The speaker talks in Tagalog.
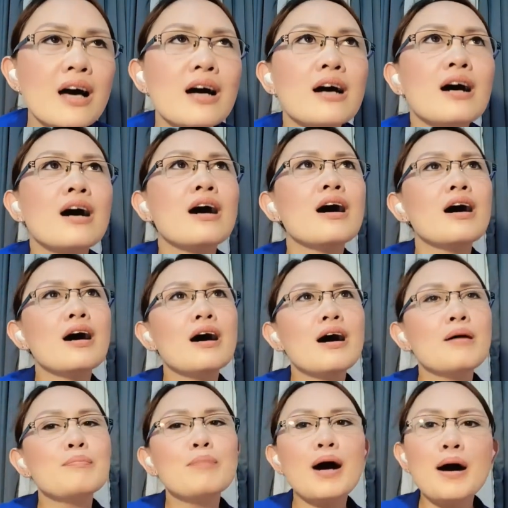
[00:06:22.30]

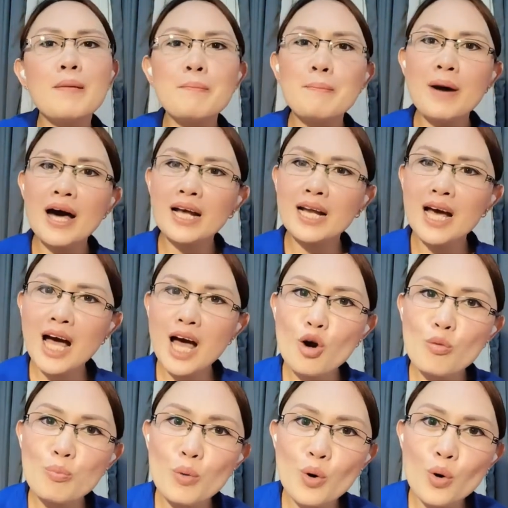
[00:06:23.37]
Ah, ma'am, parang ako
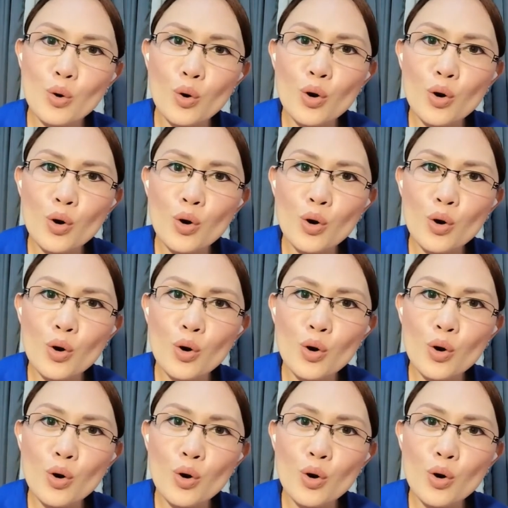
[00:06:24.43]
po.